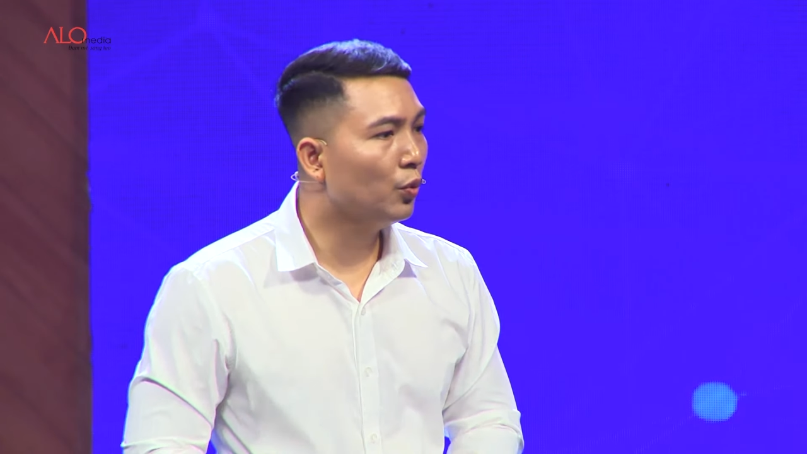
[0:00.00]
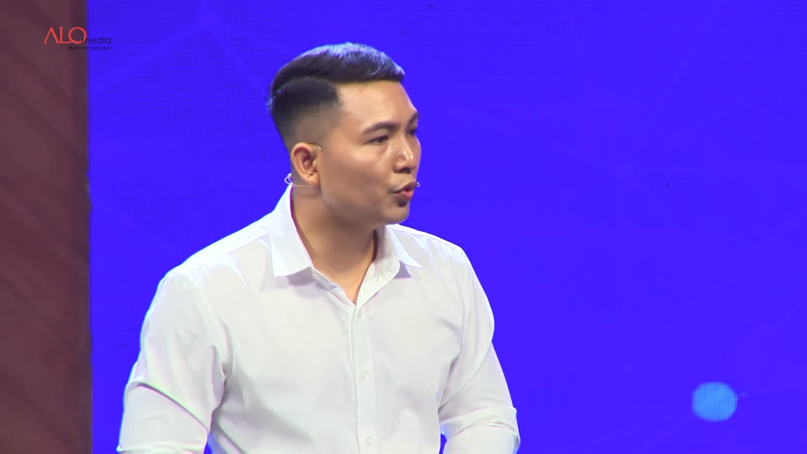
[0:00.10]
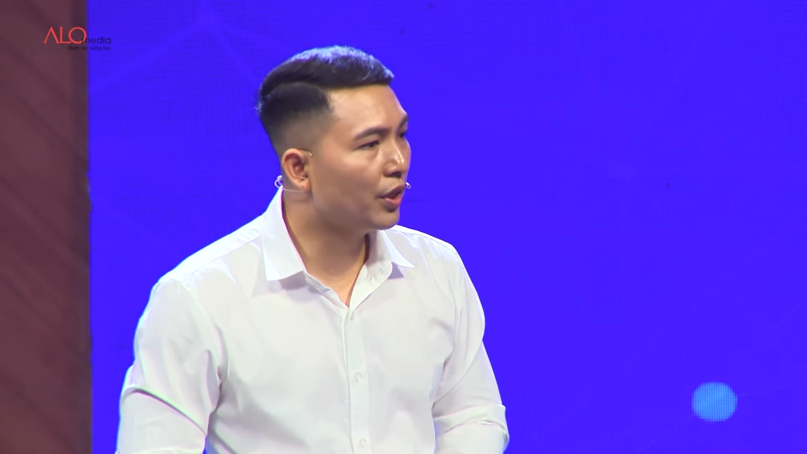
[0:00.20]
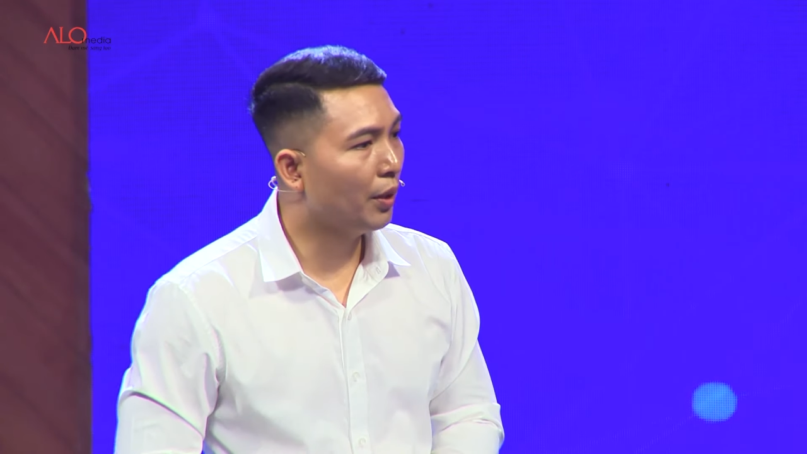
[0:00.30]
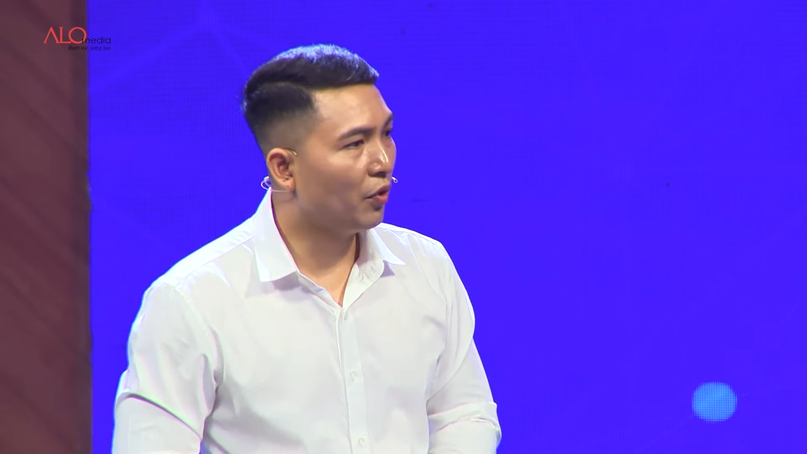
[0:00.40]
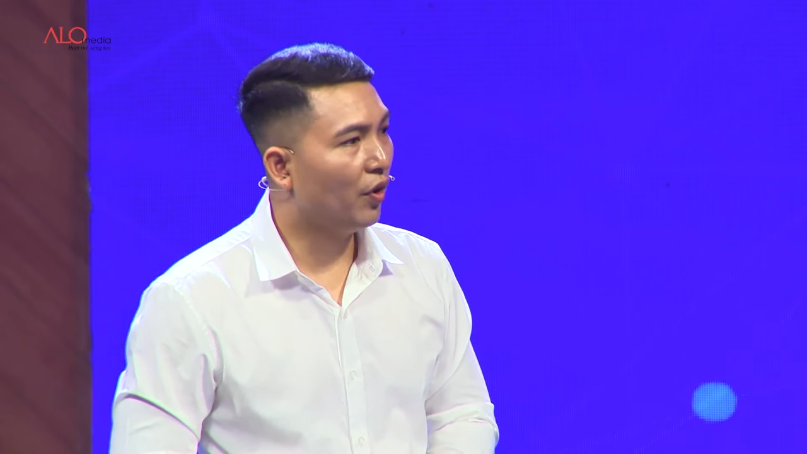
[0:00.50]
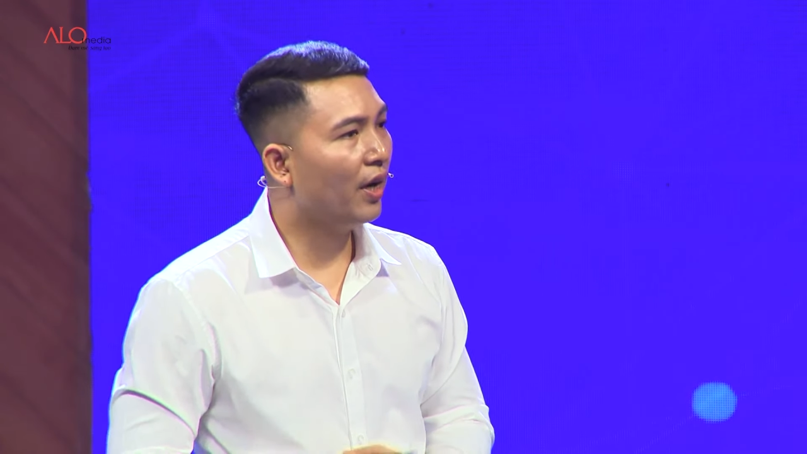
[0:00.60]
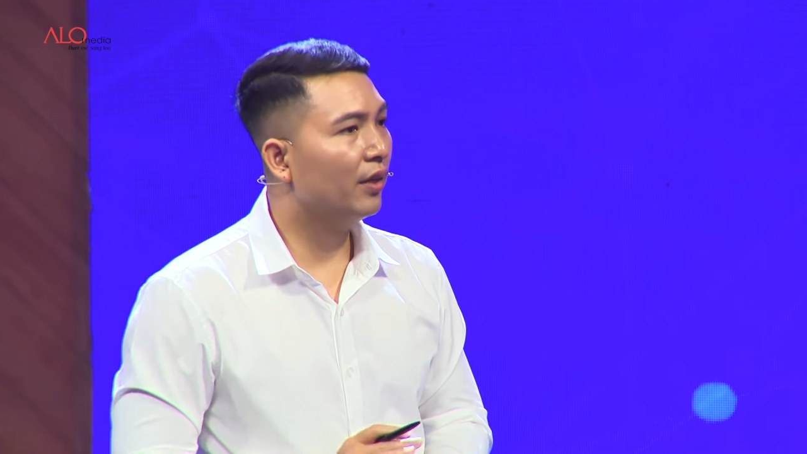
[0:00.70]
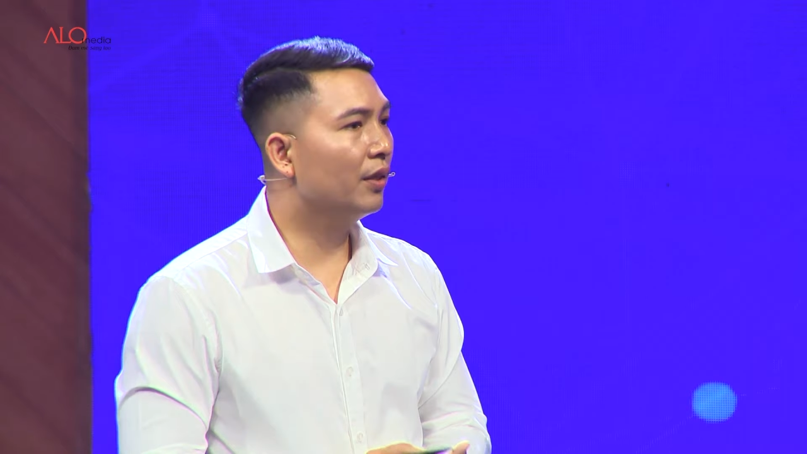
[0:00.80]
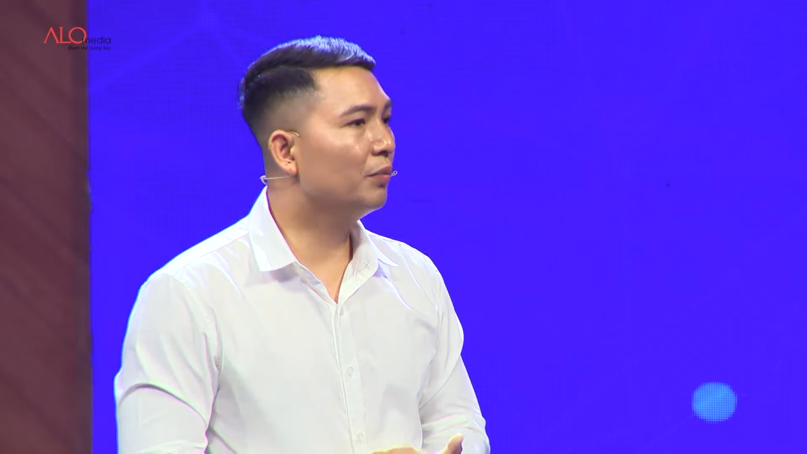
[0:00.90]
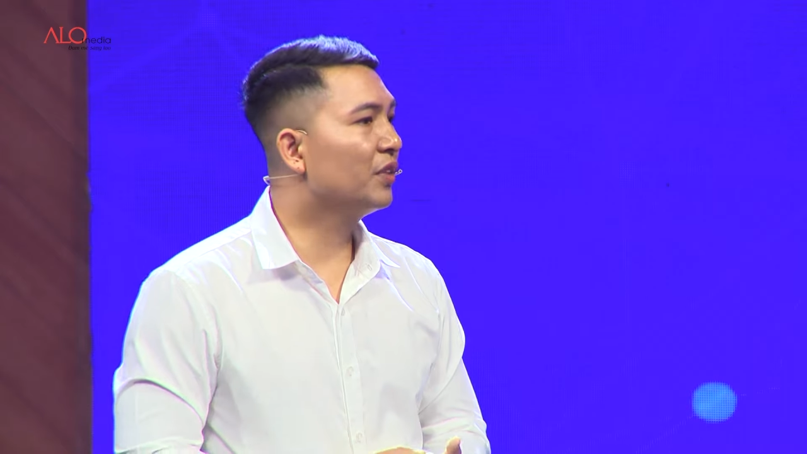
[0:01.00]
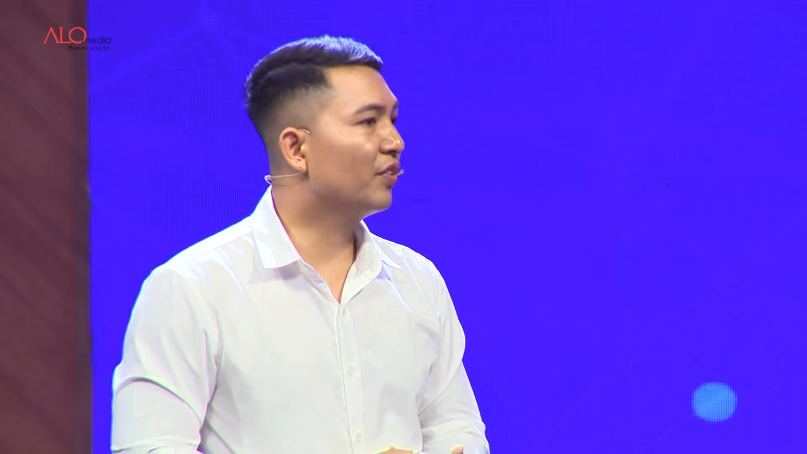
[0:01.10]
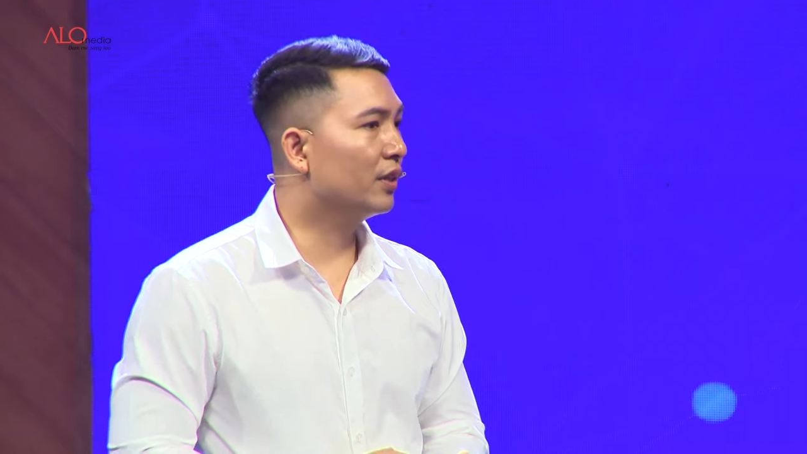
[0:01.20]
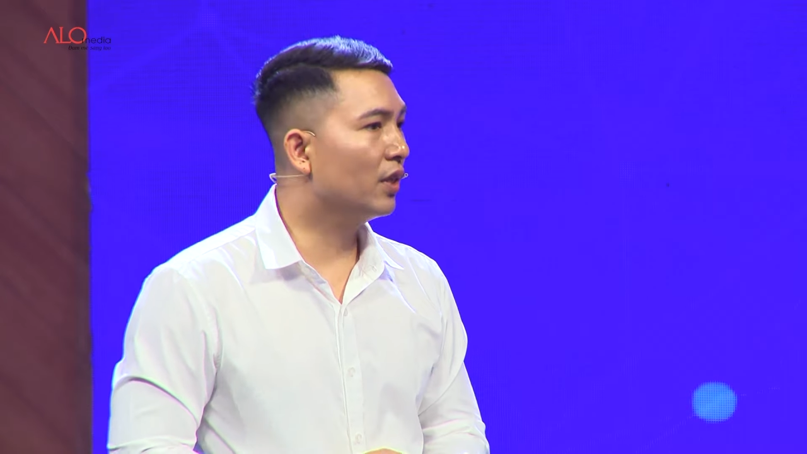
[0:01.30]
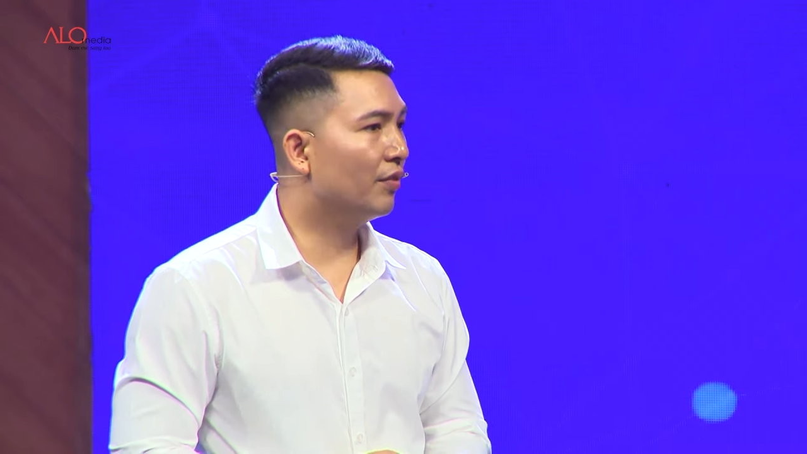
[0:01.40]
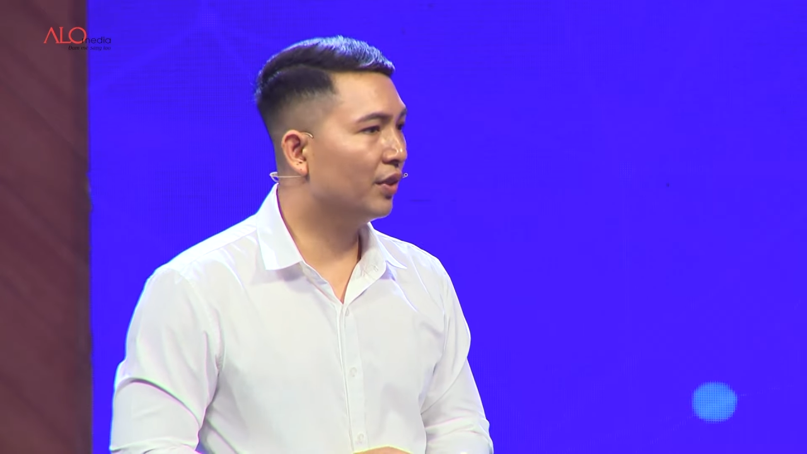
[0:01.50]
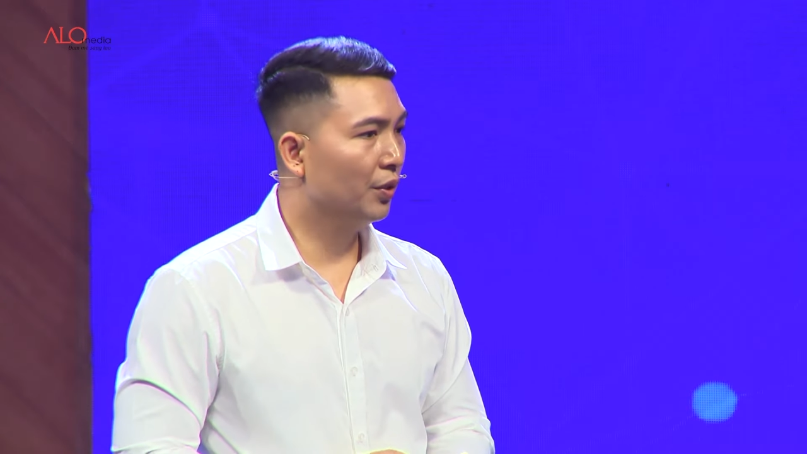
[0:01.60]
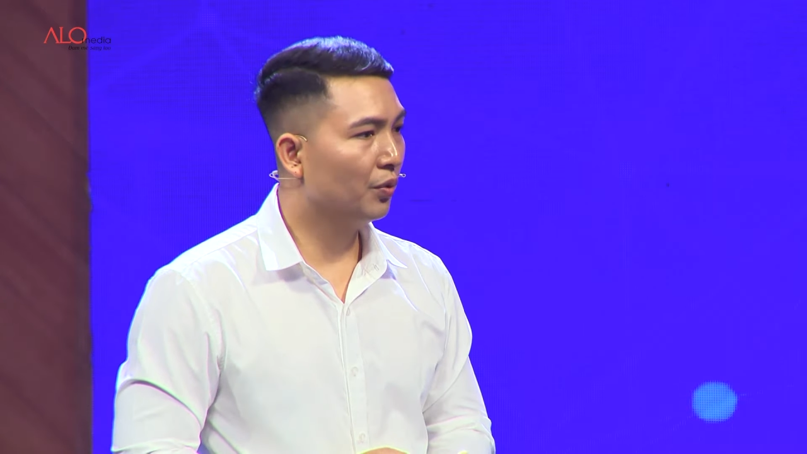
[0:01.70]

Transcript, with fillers: lúc doanh nghiệp khó khăn thì mình phải dựa vào